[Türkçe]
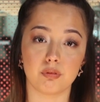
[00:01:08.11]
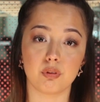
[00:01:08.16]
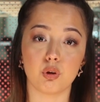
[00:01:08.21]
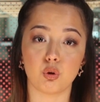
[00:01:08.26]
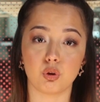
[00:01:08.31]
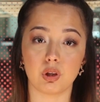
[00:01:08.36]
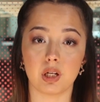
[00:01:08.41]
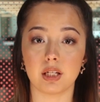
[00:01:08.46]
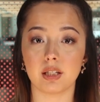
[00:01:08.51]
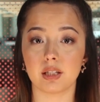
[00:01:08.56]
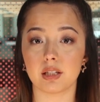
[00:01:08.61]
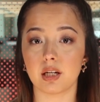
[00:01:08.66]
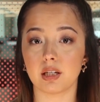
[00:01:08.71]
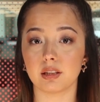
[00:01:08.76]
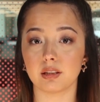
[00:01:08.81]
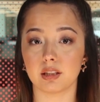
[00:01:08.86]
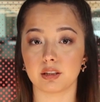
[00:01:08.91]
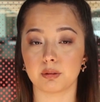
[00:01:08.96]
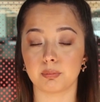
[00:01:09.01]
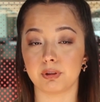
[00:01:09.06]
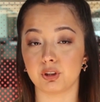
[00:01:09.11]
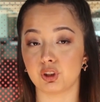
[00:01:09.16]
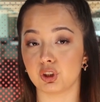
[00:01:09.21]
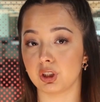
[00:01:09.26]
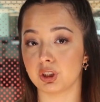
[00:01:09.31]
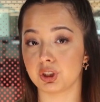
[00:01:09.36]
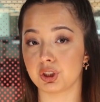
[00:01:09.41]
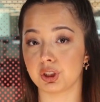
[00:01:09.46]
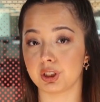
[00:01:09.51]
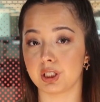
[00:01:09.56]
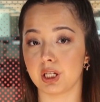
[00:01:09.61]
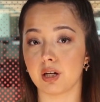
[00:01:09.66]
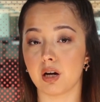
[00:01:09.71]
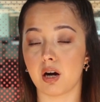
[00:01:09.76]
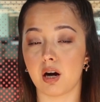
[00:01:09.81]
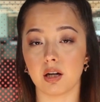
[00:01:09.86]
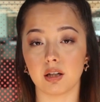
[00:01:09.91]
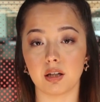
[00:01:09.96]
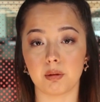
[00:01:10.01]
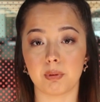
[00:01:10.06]
ve olayları anlatmaya çalışırken
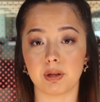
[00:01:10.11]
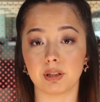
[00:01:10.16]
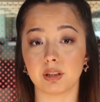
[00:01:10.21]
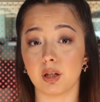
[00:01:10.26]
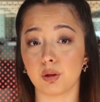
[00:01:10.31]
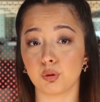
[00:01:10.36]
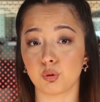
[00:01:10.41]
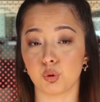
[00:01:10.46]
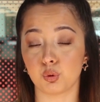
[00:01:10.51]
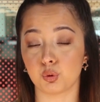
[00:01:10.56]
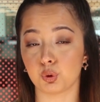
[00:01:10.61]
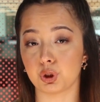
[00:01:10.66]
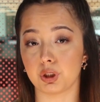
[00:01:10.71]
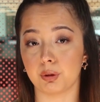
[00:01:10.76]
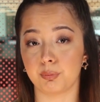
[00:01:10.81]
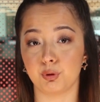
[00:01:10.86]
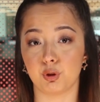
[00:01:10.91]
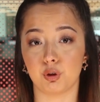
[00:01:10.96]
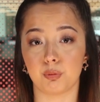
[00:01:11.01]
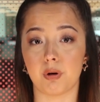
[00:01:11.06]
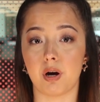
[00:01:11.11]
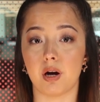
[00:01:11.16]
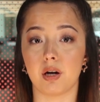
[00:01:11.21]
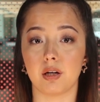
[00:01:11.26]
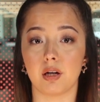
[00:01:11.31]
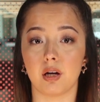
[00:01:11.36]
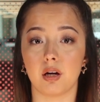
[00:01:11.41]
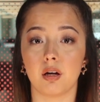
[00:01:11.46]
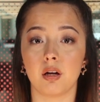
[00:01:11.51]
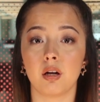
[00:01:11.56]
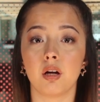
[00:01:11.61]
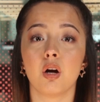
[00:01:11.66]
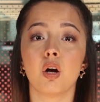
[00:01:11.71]
ağlamaktan konuşamıyorum hala.